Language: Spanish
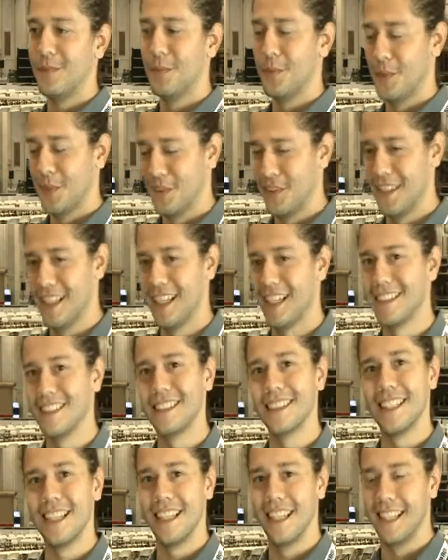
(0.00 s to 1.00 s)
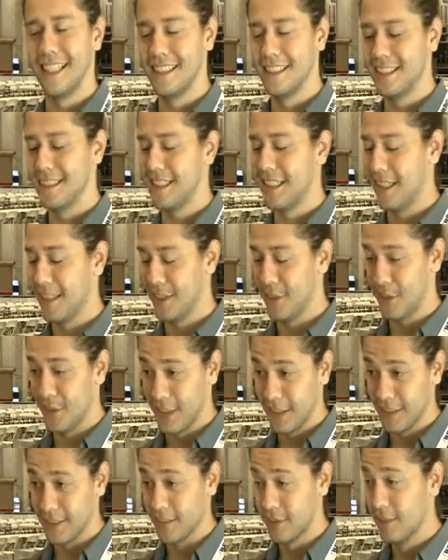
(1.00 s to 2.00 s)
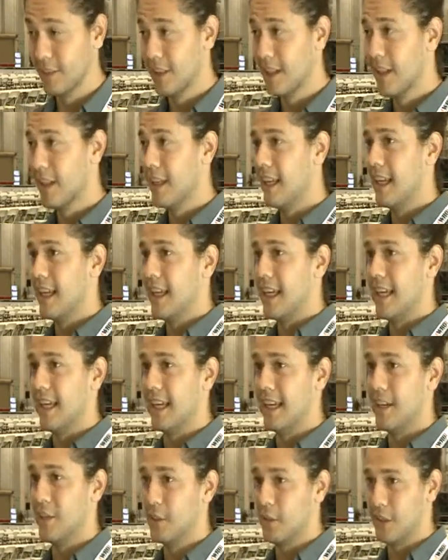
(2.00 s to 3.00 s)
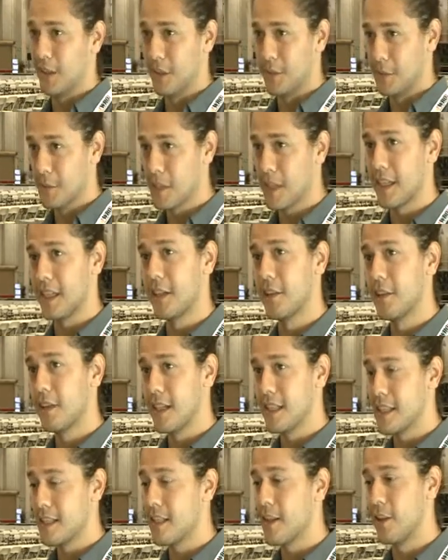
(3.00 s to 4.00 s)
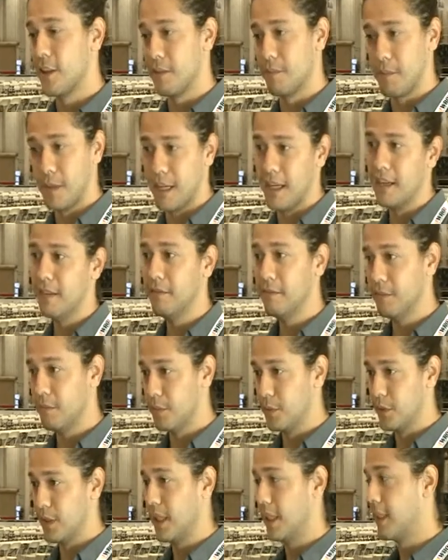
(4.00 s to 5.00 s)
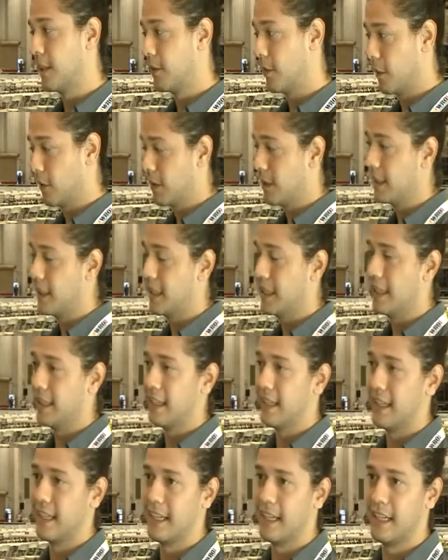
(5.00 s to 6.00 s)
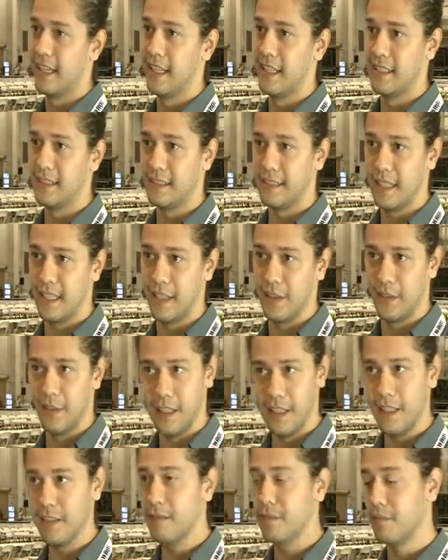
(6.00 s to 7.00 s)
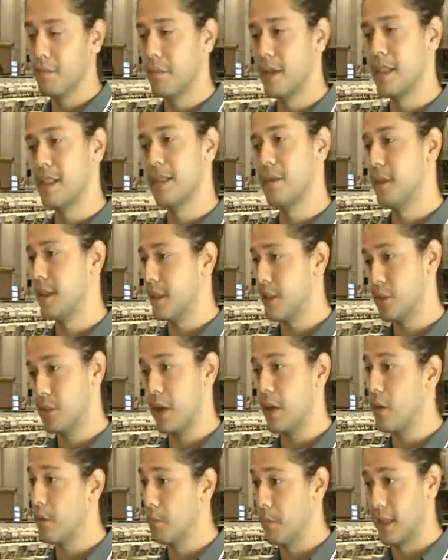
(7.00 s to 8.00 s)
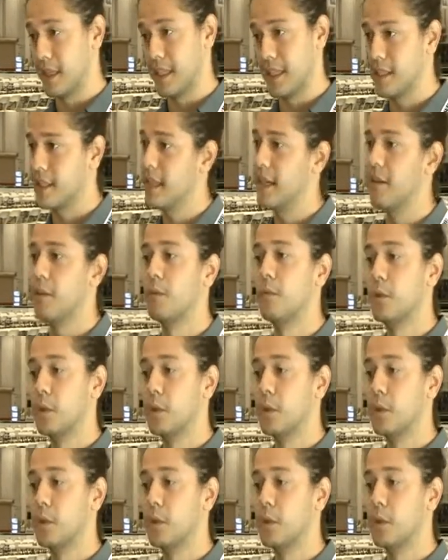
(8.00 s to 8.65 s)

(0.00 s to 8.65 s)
Buenos días, este, correcto. Eh, lo que tenemos aquí hoy es la Olimpiada Mundial de Robótica. Eh, se divide, básicamente es una competencia con